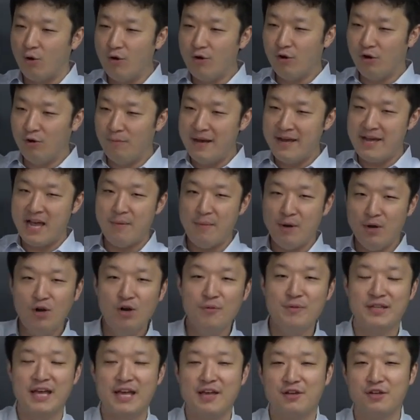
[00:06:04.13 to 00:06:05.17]
おいお前やめ
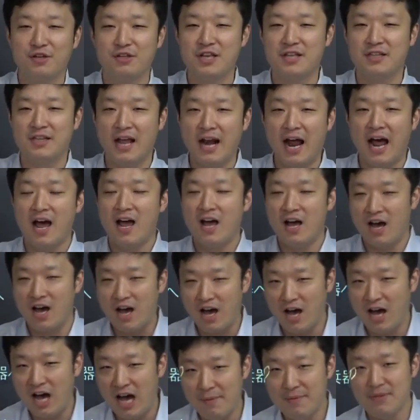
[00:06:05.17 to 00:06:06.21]
ろ」みたいな風に言ったら「は
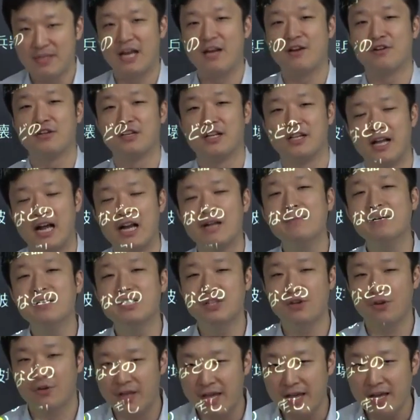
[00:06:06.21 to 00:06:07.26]
は」みたいな風になりま
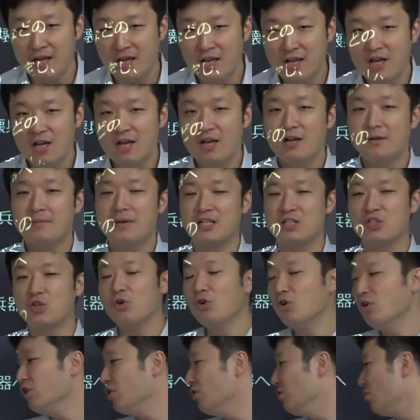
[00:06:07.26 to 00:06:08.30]
すよね。まあ、
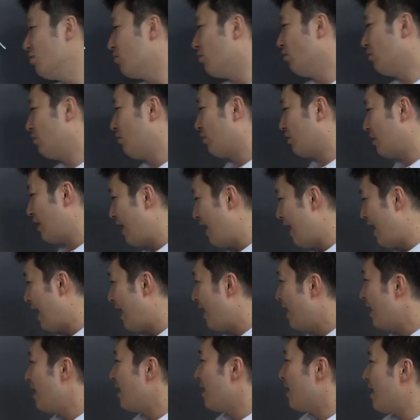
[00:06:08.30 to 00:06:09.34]
そういうこと
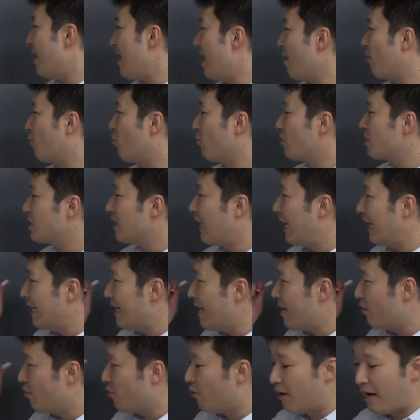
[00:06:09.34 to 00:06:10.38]
で、えー、国際
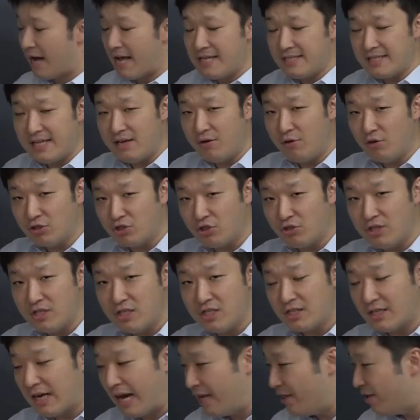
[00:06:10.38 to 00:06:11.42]
連合安全保障理
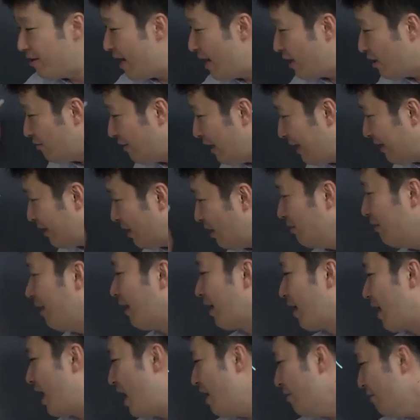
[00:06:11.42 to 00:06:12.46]
事会の役割っていうの
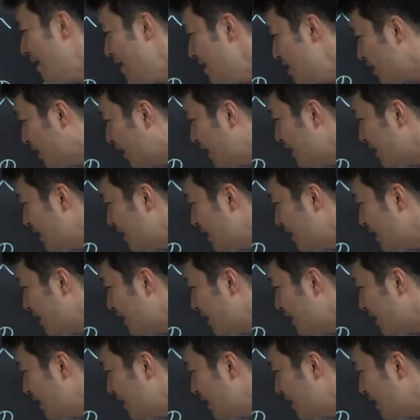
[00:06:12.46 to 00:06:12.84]
は平和維持